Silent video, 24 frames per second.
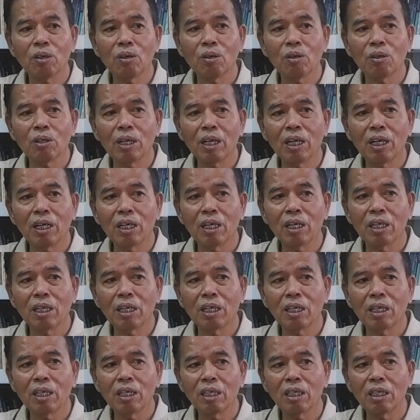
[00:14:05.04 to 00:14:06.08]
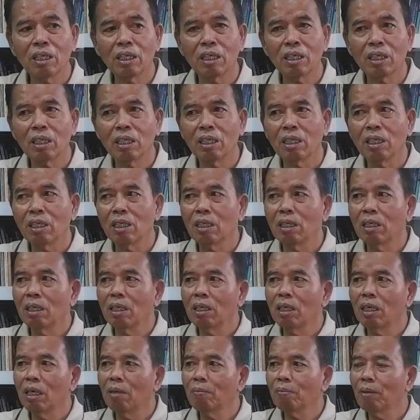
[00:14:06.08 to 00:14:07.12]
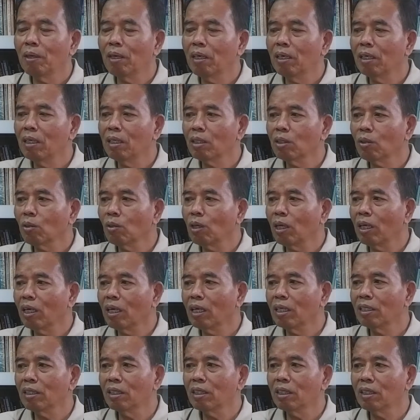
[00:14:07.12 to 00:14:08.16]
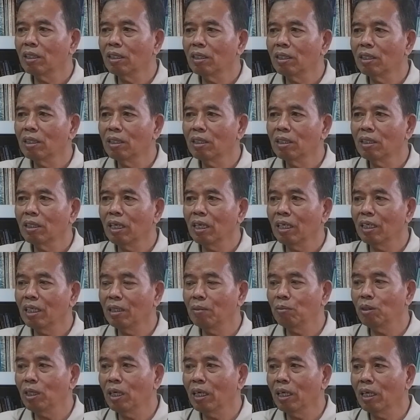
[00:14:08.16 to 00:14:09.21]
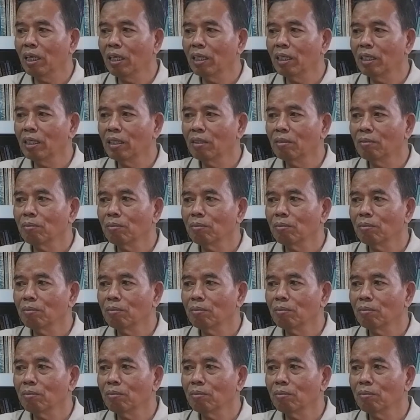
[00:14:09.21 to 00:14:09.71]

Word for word: orang apa saudaranya dari ibu yang lain.